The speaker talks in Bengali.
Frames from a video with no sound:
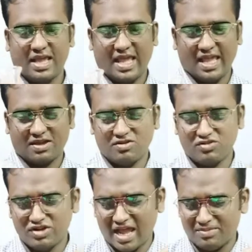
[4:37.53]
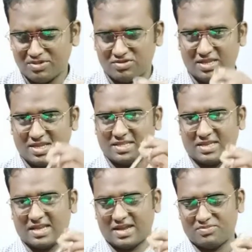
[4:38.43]
এখন আমি যদি এখান
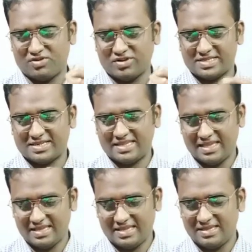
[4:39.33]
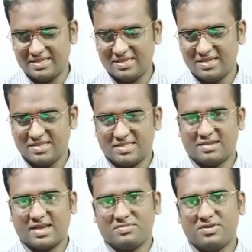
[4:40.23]
থেকে কার্বন ডাইঅক্সাইড দেই তো
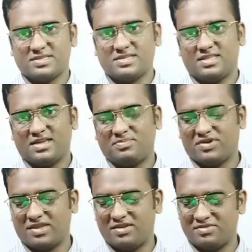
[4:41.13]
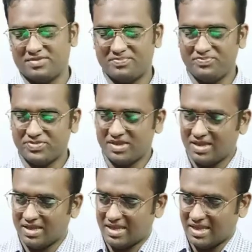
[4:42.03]
কার্বন ডাইঅক্সাইড দেওয়ার পরে কি হবে
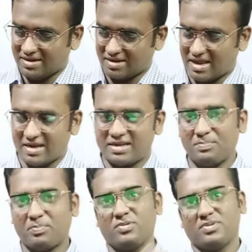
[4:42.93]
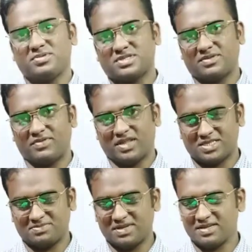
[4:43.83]
এটার কালারটা পূর্বের অবস্থা ফিরে
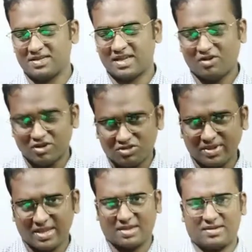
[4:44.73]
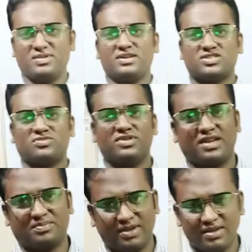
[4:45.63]
আসবে হয়তো একটা মিনিট সময়
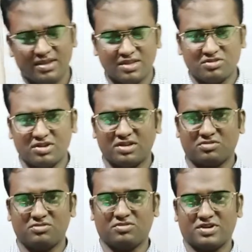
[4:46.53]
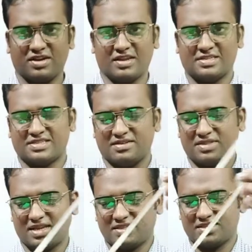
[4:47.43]
লাগবে কিন্তু এটা কোনো কঠিন কাজ না
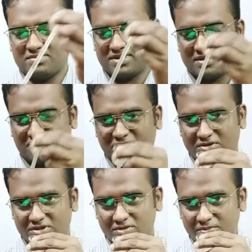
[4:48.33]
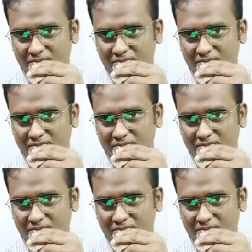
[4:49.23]
দেখাচ্ছি আমি এটা কেমন করতে হবে